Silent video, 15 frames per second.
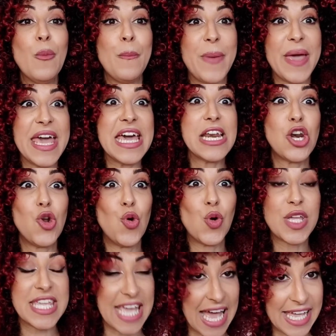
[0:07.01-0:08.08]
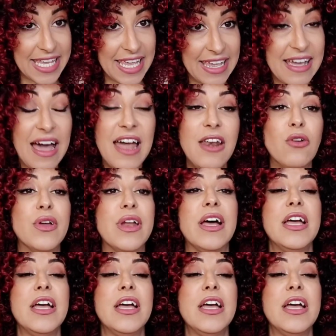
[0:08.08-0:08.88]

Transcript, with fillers: per le occhiaie. Allora,